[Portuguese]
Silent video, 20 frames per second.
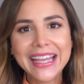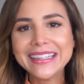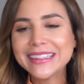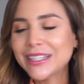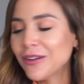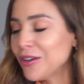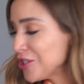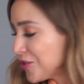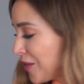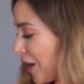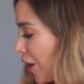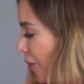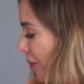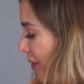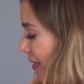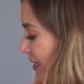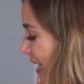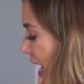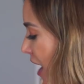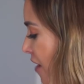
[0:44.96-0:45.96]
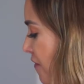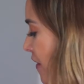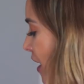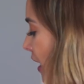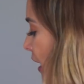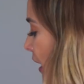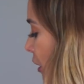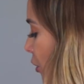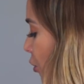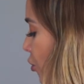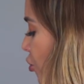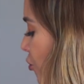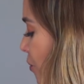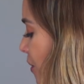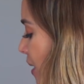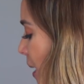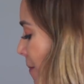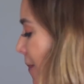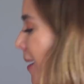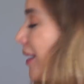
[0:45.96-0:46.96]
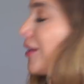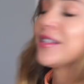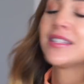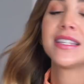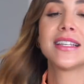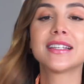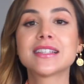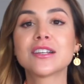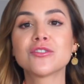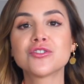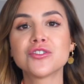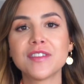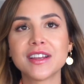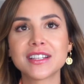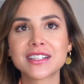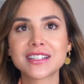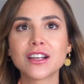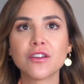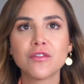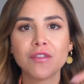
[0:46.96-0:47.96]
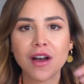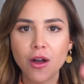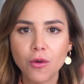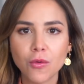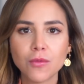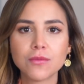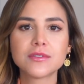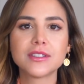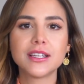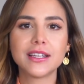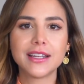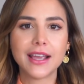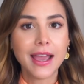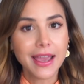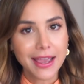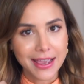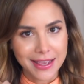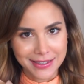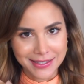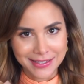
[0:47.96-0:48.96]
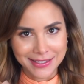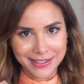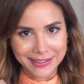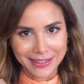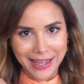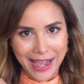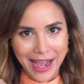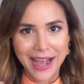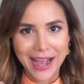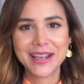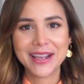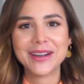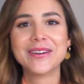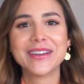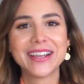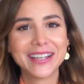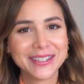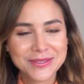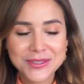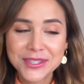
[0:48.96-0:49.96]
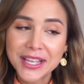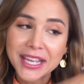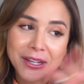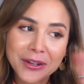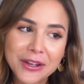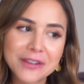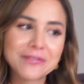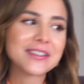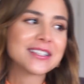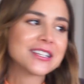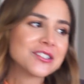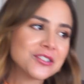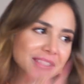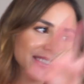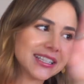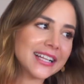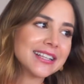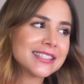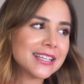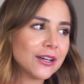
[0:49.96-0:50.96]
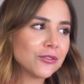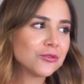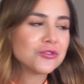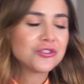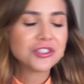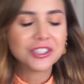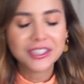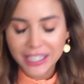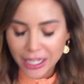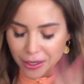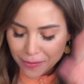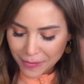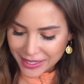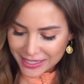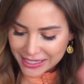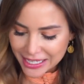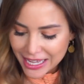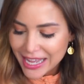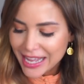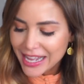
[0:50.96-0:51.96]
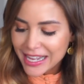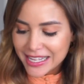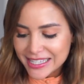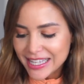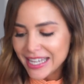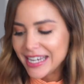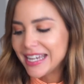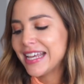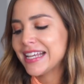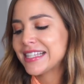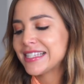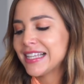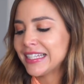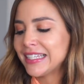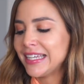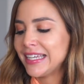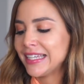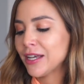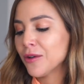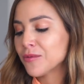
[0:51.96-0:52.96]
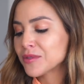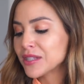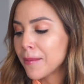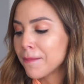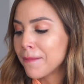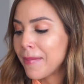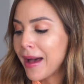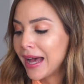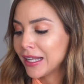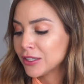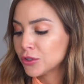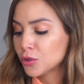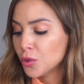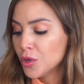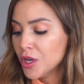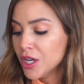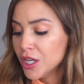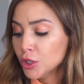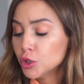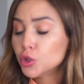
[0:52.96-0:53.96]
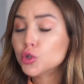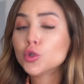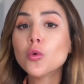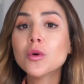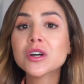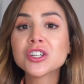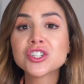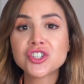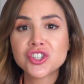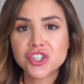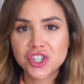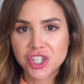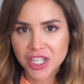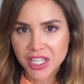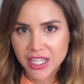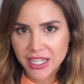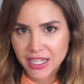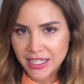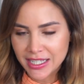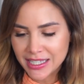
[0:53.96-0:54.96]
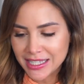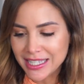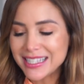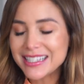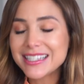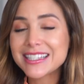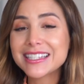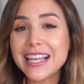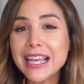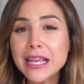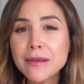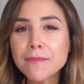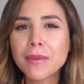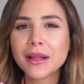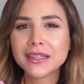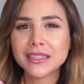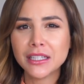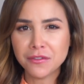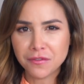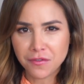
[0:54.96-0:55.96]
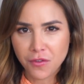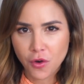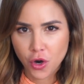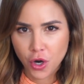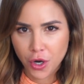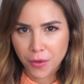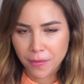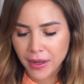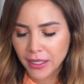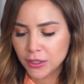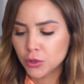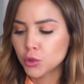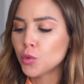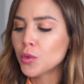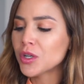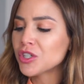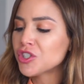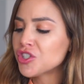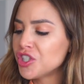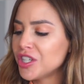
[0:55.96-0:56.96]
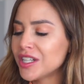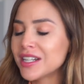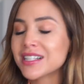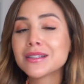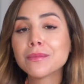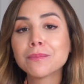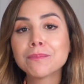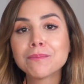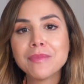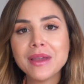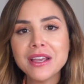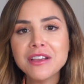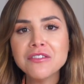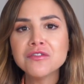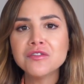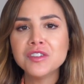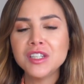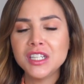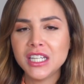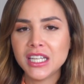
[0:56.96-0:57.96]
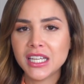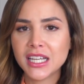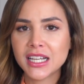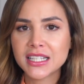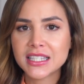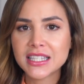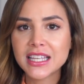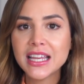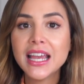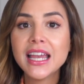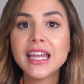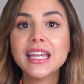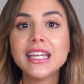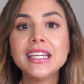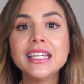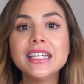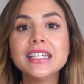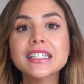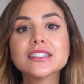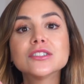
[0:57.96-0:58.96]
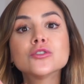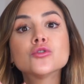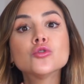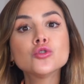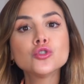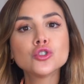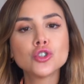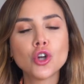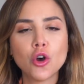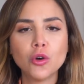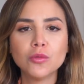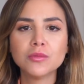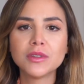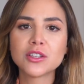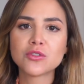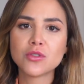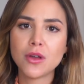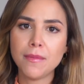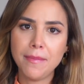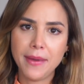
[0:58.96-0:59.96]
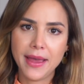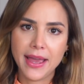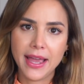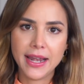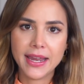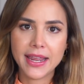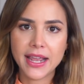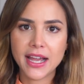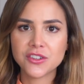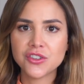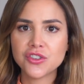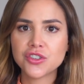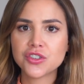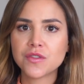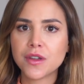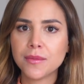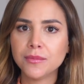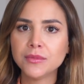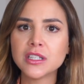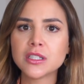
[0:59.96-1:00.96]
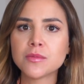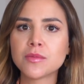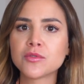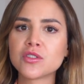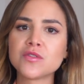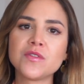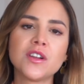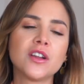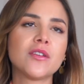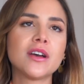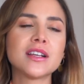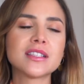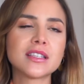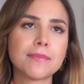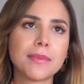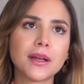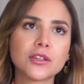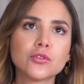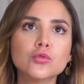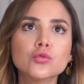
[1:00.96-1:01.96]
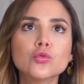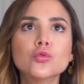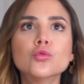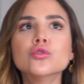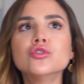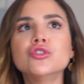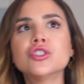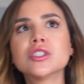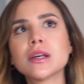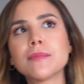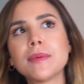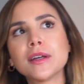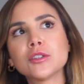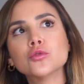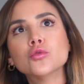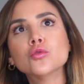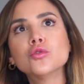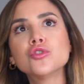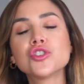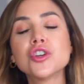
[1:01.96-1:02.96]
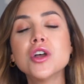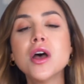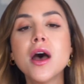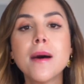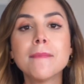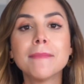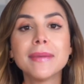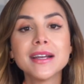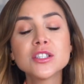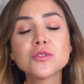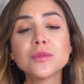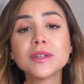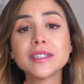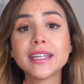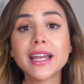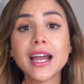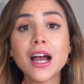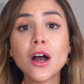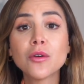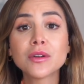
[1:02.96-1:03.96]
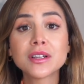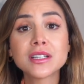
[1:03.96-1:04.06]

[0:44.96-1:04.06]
Então a gente vai começar falando de um sapato assim que se eu tivesse que salvar um seria esse, tá? Eu, eu não sei que eu ia fazer só andar de salto o dia inteiro, mas seria esse daqui, que é um sapato duas tiras, sem plataforma, duas tiras bem fininhas e do tom da sua pele. A gente vê muitas pessoas falando, ah, sapato nude, sapato nude, mas o ideal é